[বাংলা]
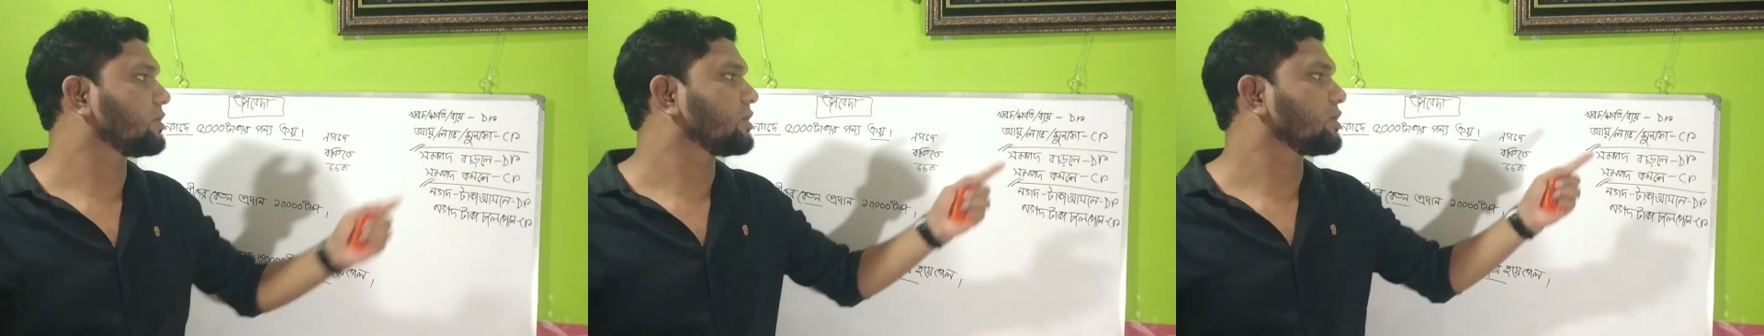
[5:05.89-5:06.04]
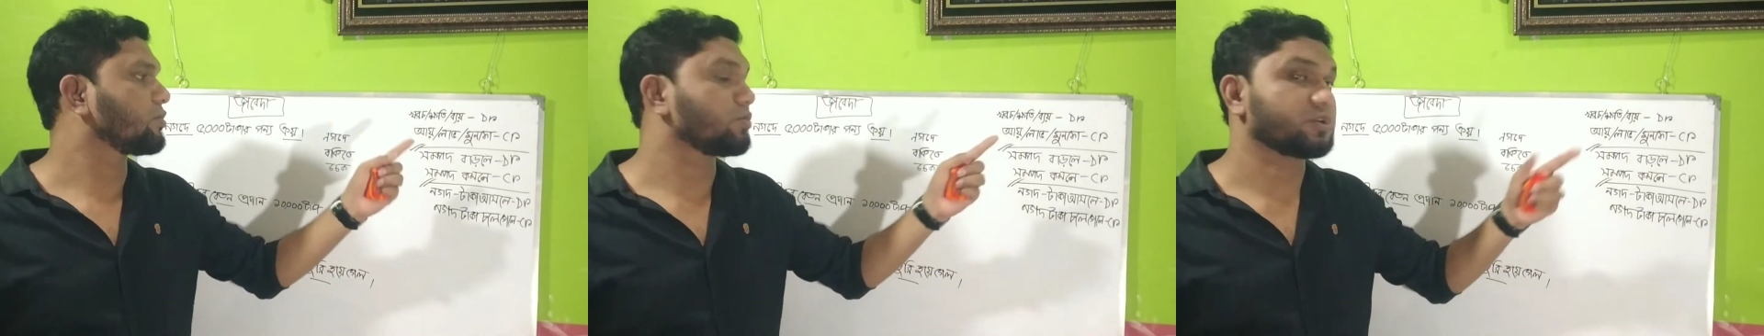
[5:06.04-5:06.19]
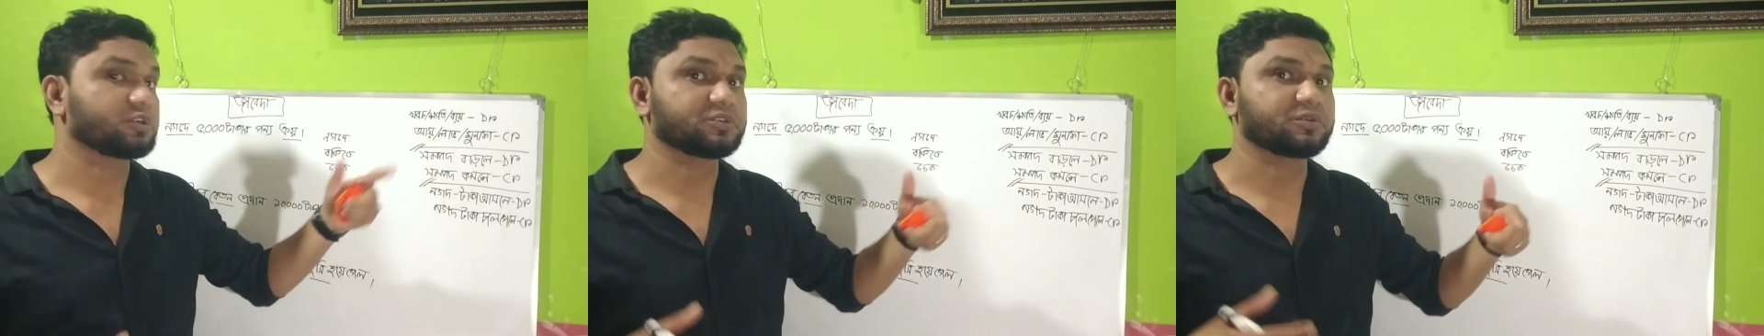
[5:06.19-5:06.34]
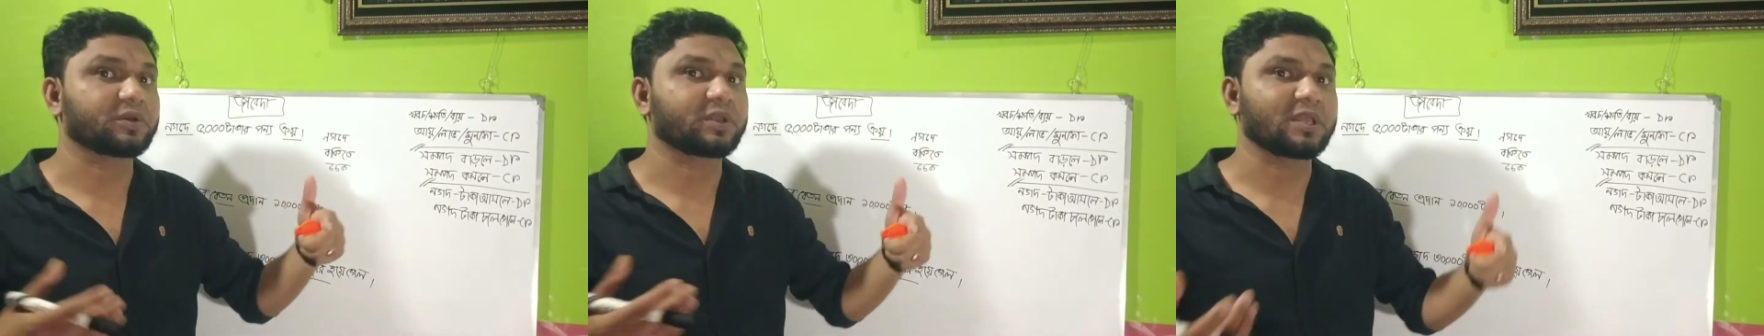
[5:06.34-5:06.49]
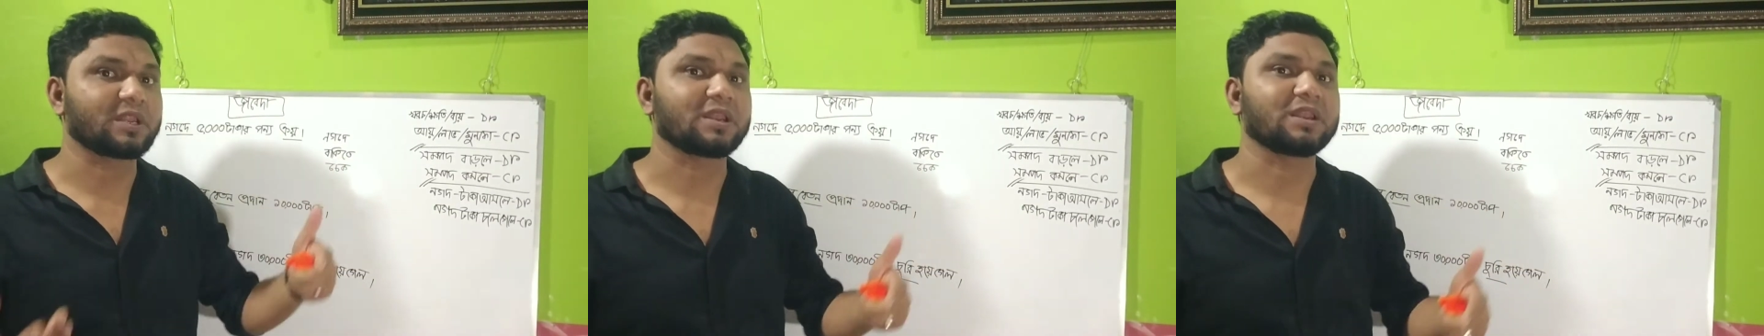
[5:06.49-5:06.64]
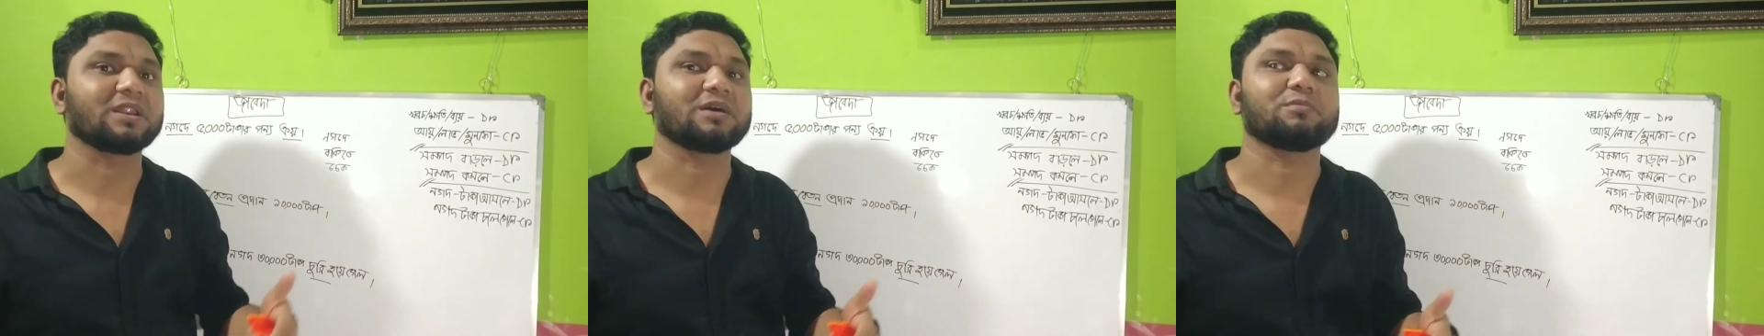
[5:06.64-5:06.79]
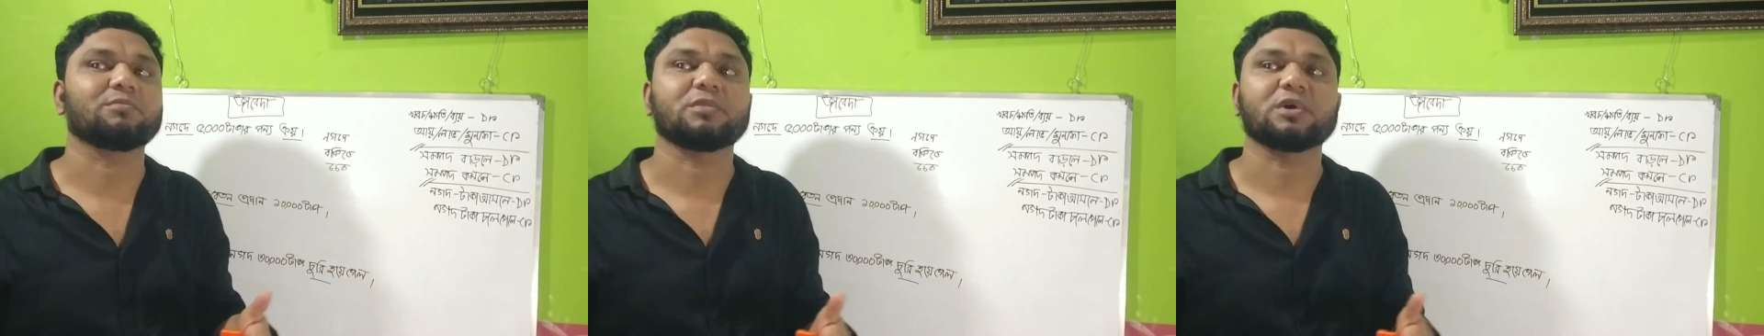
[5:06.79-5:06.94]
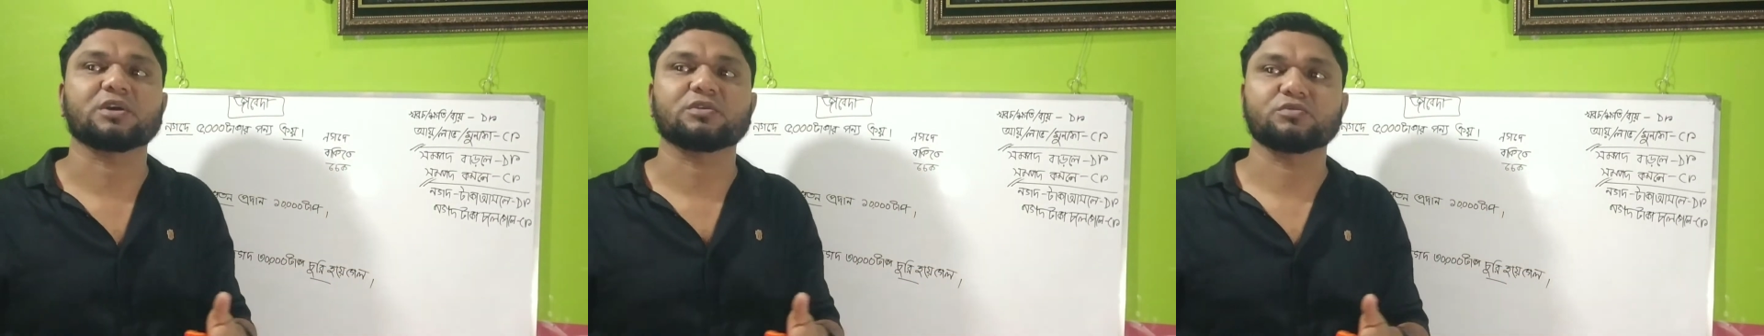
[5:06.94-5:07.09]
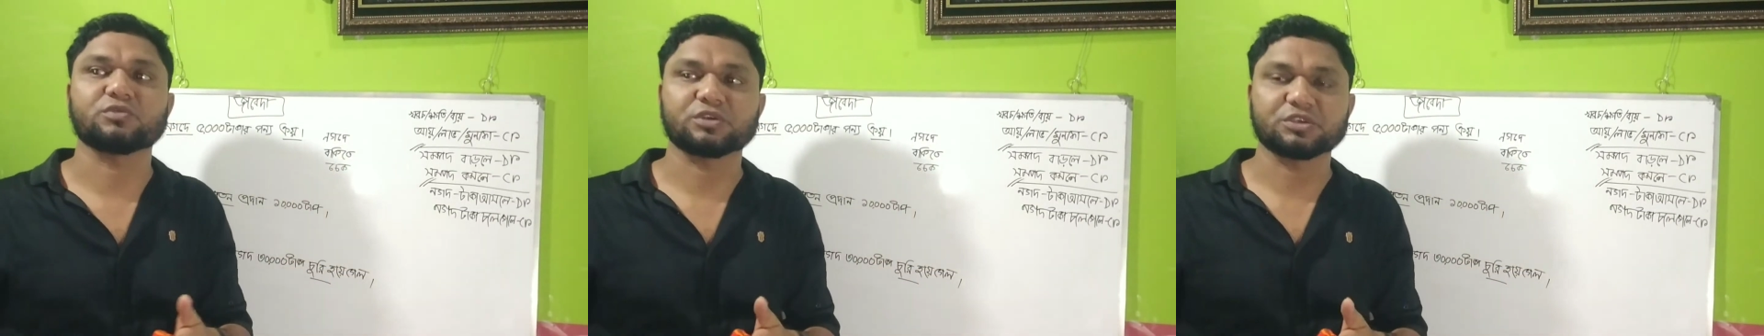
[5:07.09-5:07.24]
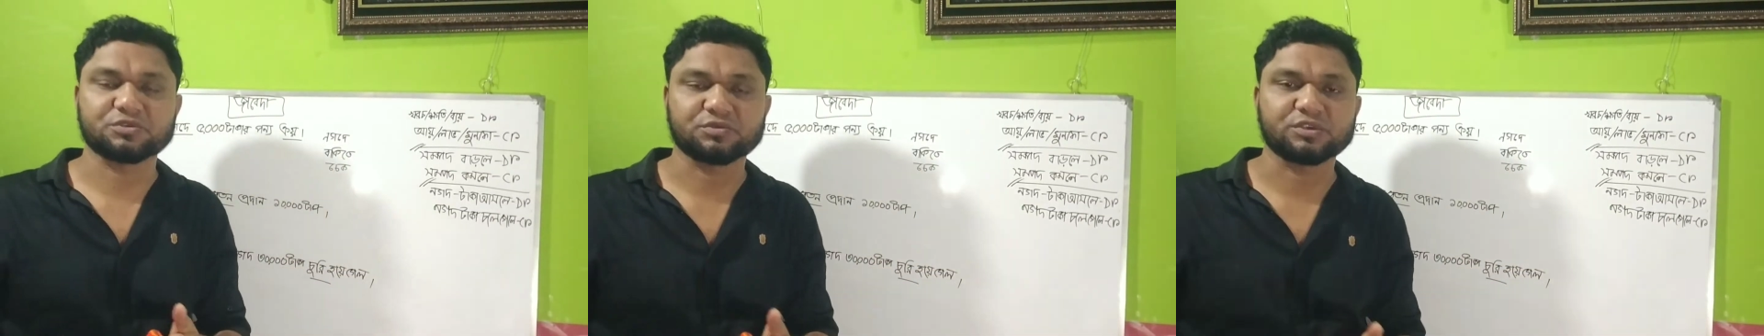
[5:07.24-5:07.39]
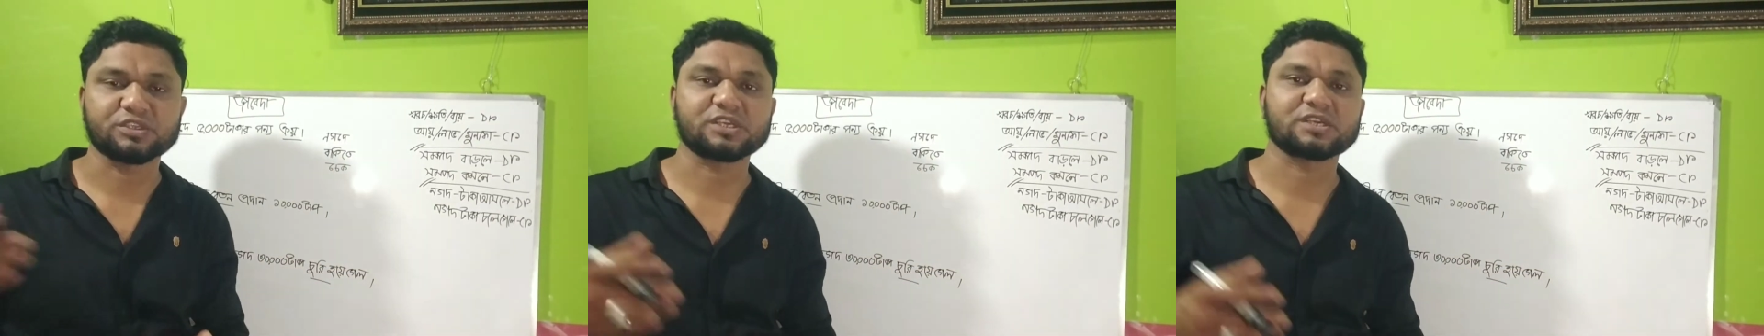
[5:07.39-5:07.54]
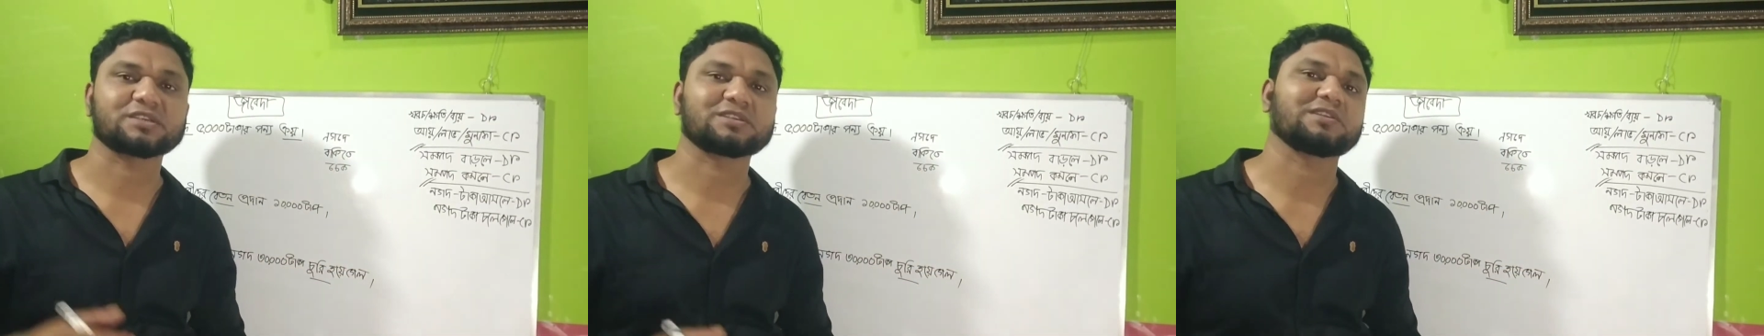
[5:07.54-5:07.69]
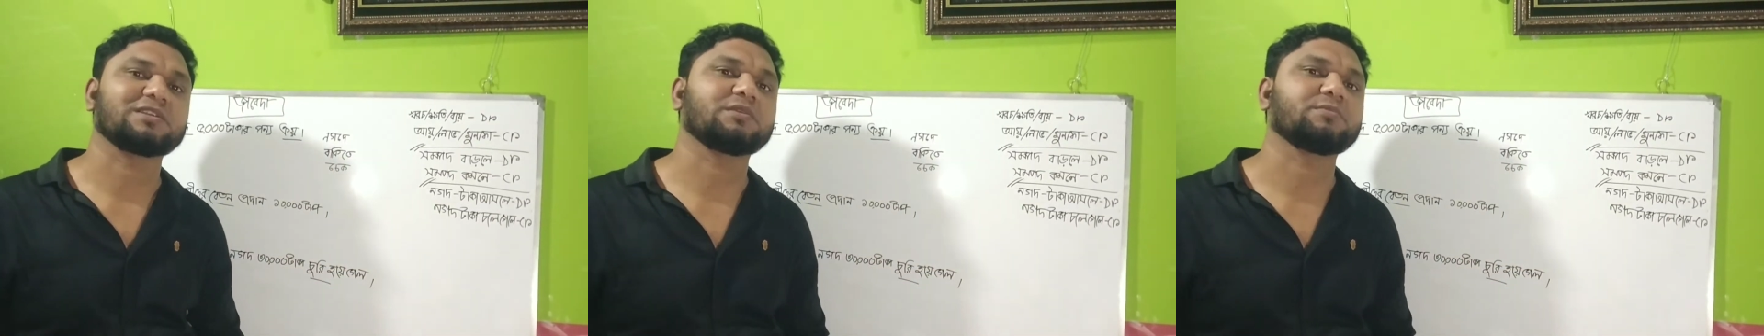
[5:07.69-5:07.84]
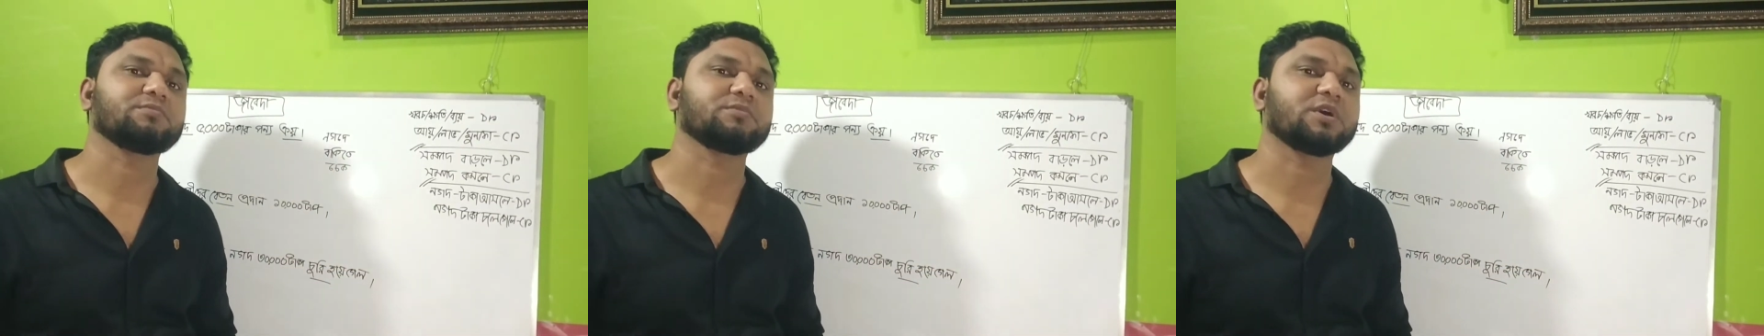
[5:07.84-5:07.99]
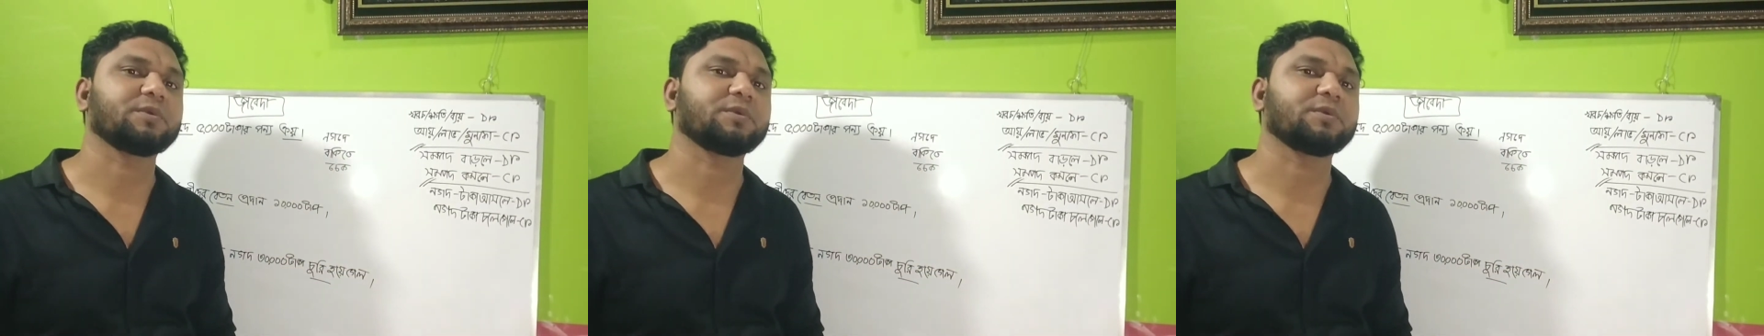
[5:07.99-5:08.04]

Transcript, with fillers: কোনো কিছু কিনলাম বা কোনো কিছু নিয়ে আসলাম